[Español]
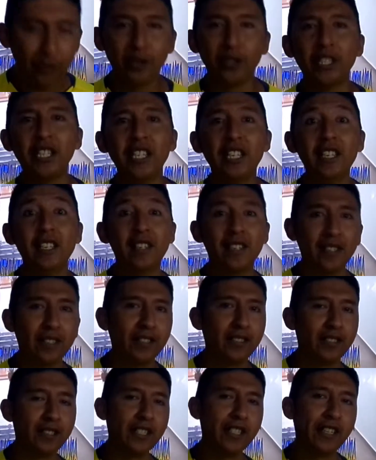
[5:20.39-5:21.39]
Sí,
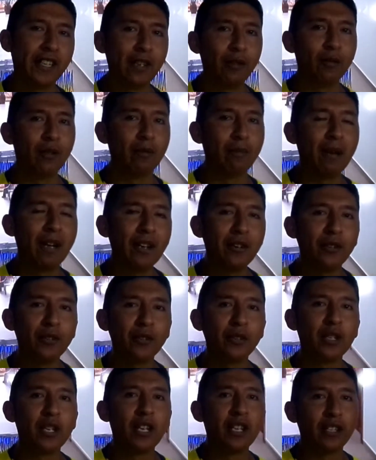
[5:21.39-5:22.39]
sí tengo
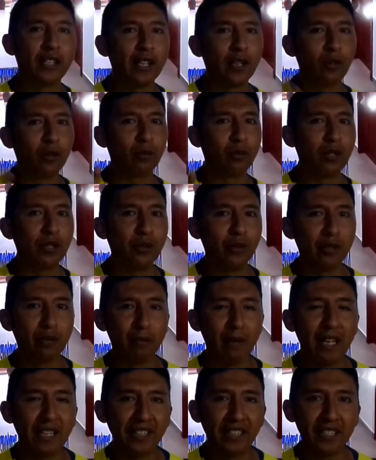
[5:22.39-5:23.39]
hermanos. Tengo cuatro
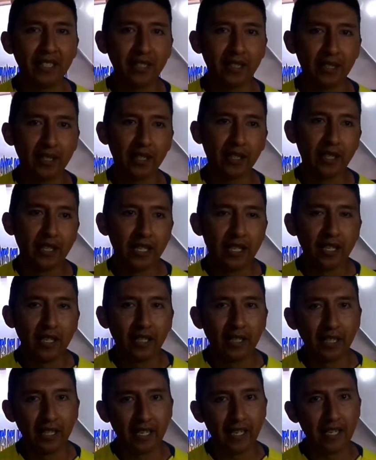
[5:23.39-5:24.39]
hermanas
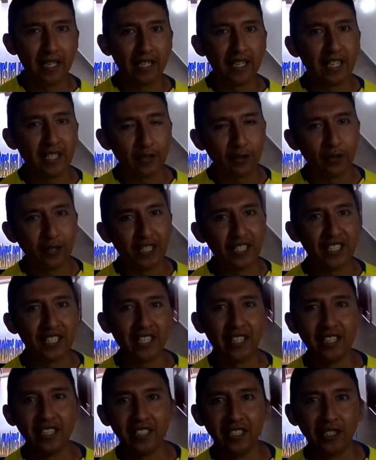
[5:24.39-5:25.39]
que ya son
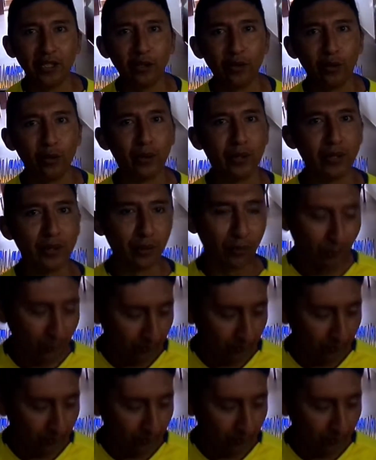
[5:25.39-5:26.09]
casadas y todo eso.